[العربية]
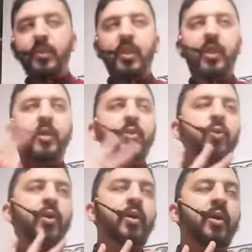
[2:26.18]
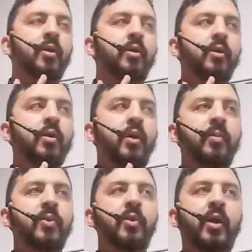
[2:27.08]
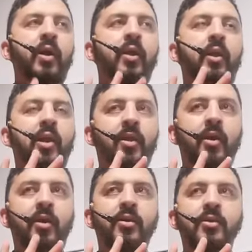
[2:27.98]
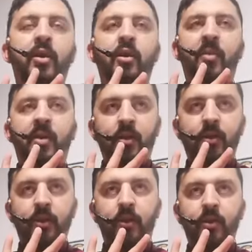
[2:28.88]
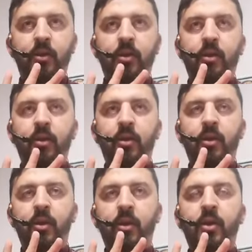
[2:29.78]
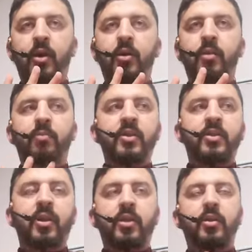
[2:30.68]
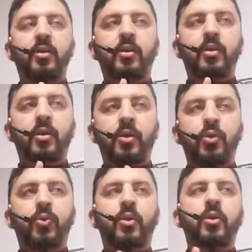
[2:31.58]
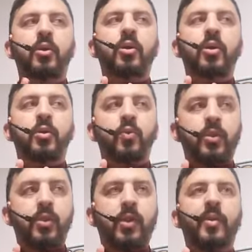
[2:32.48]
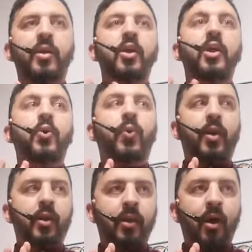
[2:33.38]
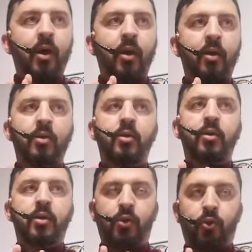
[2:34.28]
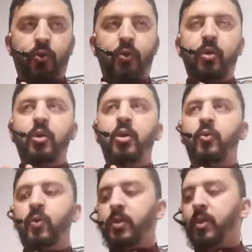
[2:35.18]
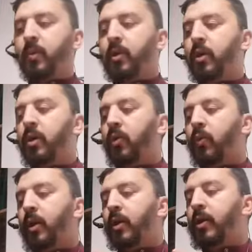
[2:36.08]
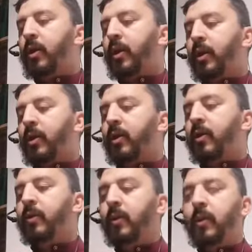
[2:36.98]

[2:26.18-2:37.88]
إذا نذكر هنا رحمة الله عليه ثلاثة ديال المنازل اللي هي منزلة الشكر والصبر والرضا الشكر والصبر والرضا